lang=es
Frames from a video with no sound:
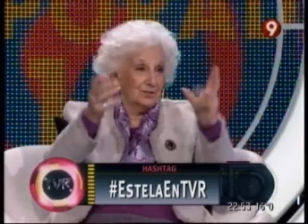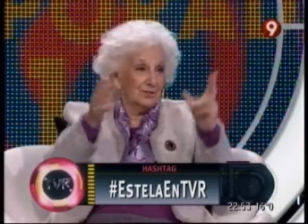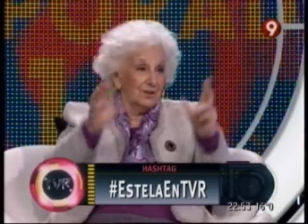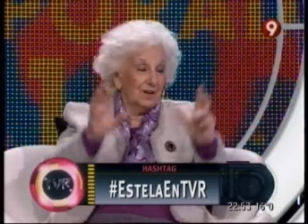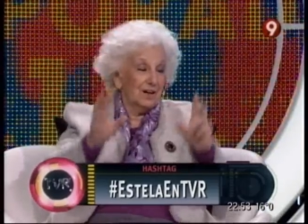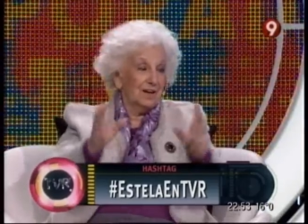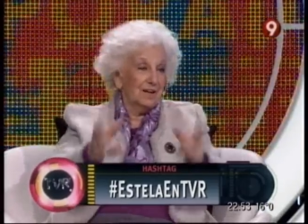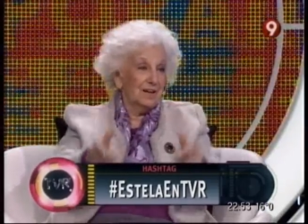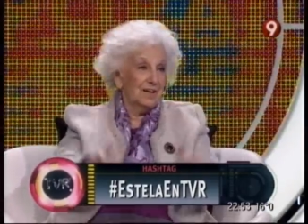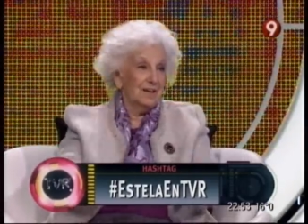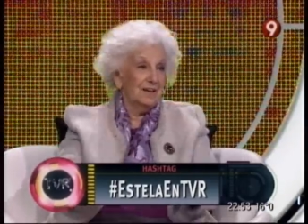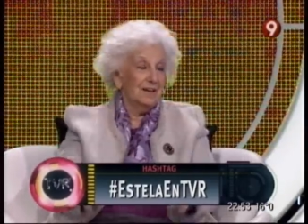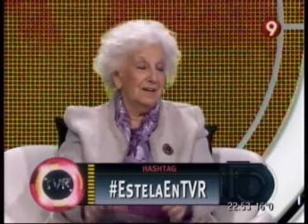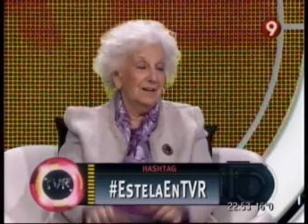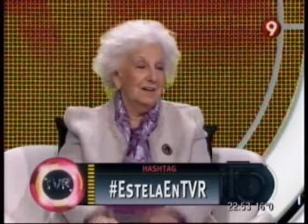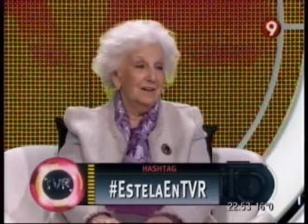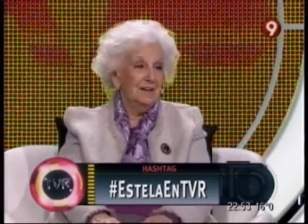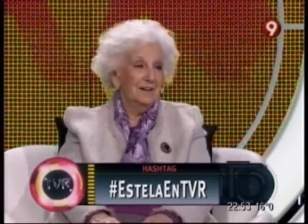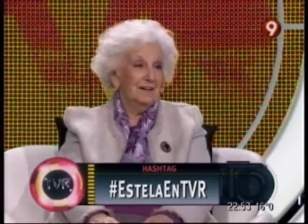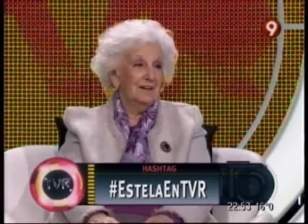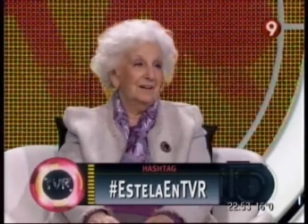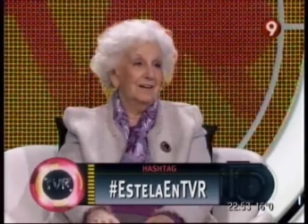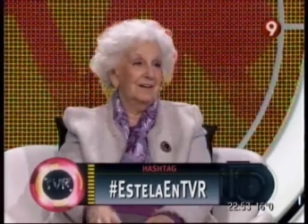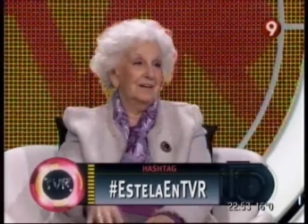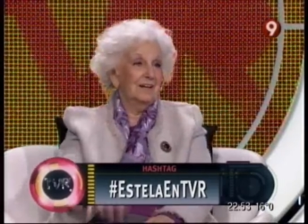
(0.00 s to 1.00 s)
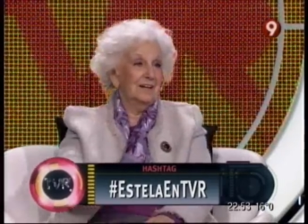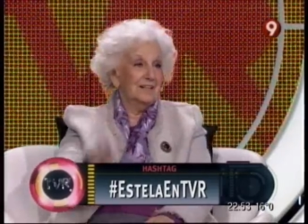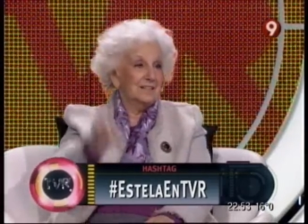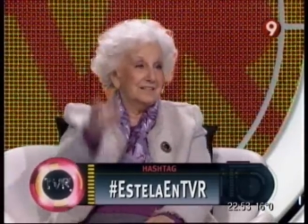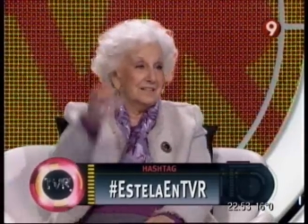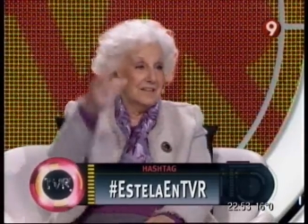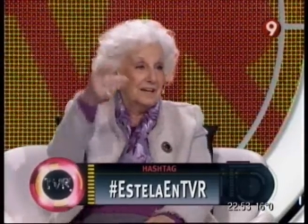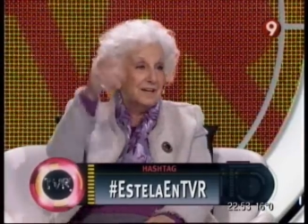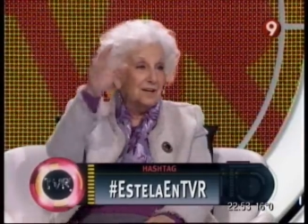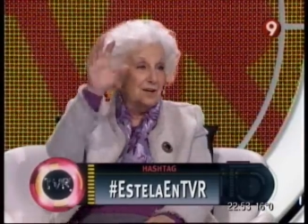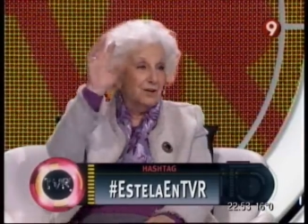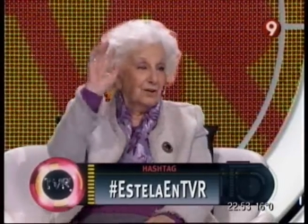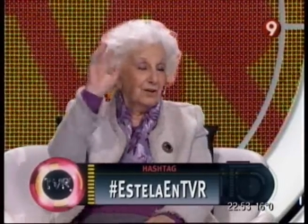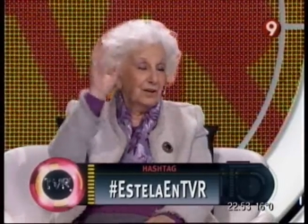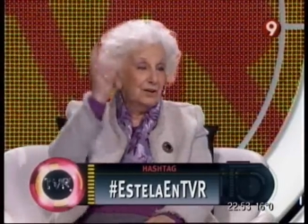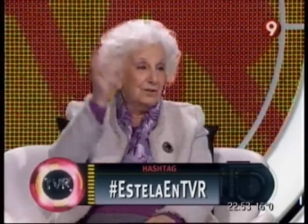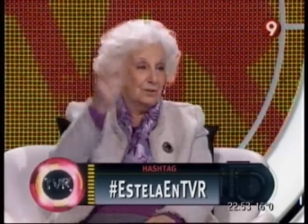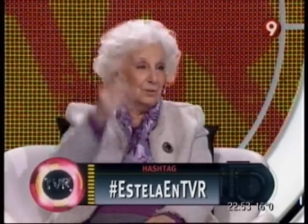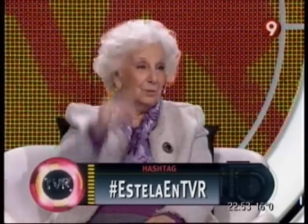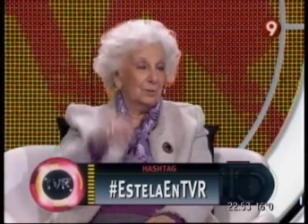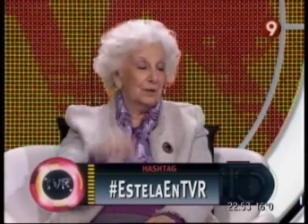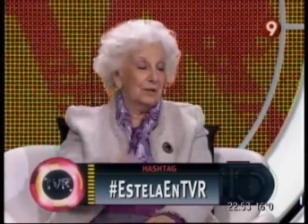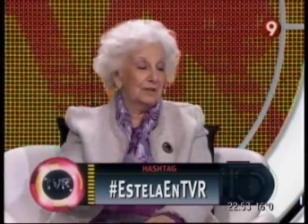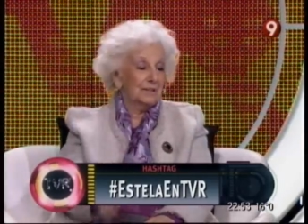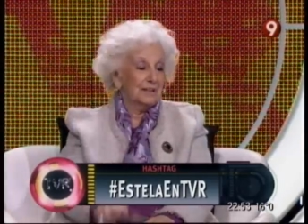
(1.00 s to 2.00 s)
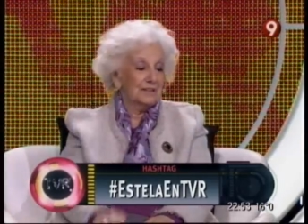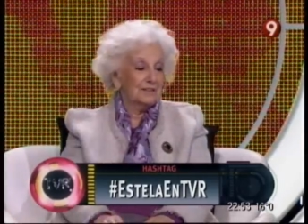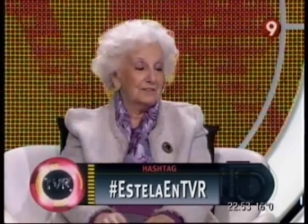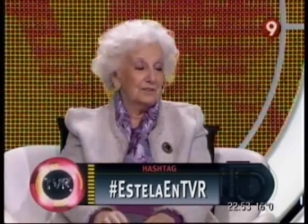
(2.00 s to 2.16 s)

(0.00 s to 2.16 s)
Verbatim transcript: ahí en el cielo dando vueltas,